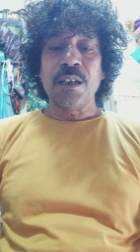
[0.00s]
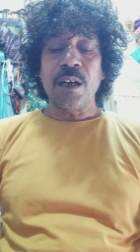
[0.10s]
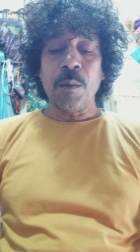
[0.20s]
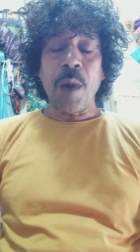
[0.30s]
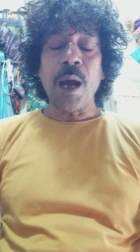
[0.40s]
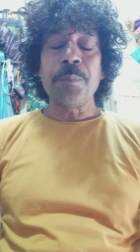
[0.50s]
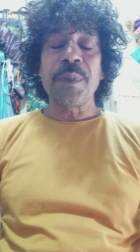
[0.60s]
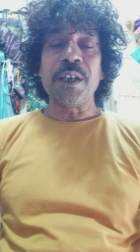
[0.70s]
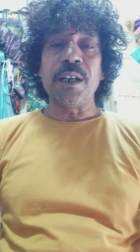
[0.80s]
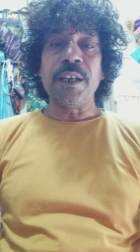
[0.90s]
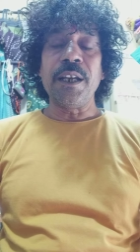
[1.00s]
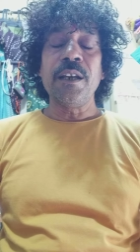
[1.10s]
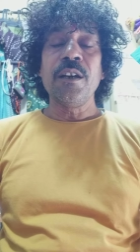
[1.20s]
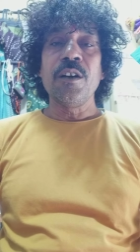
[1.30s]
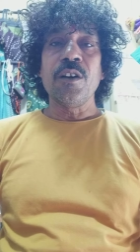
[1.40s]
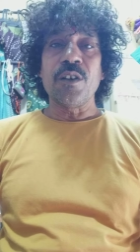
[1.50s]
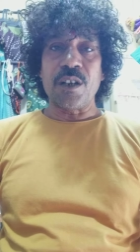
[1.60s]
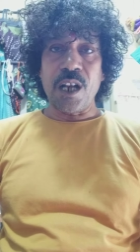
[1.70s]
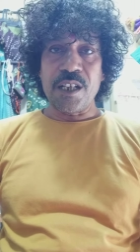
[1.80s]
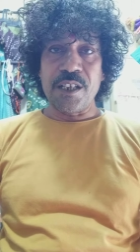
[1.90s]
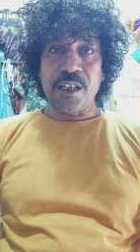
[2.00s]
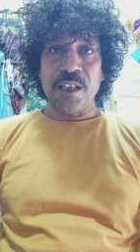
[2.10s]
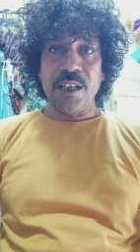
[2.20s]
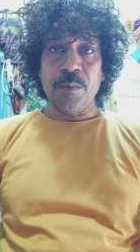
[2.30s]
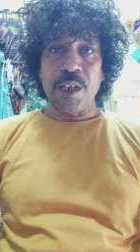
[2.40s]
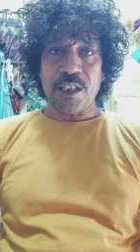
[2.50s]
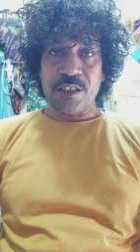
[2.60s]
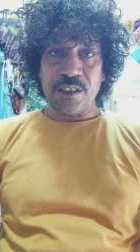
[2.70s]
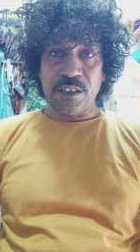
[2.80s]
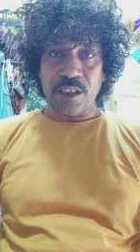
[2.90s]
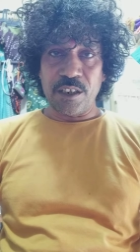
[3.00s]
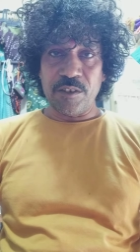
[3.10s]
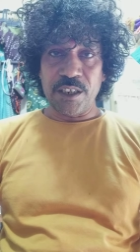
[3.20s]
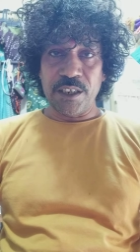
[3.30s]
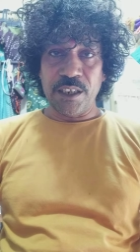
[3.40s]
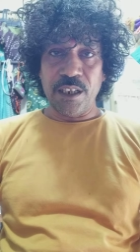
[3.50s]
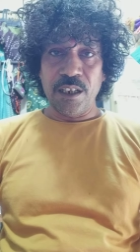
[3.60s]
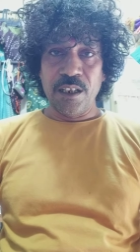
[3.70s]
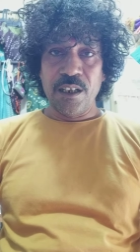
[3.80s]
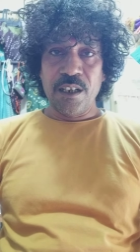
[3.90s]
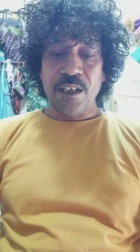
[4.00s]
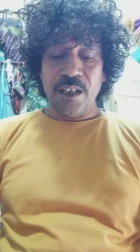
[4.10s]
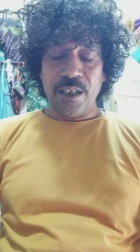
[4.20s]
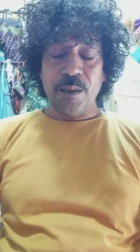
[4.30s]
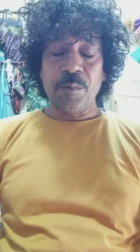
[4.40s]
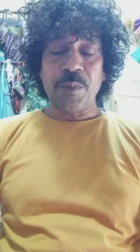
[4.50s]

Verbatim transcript: हम आपके लिए और राज्य के लिए हमारा सर कटवा देगा लेकिन हम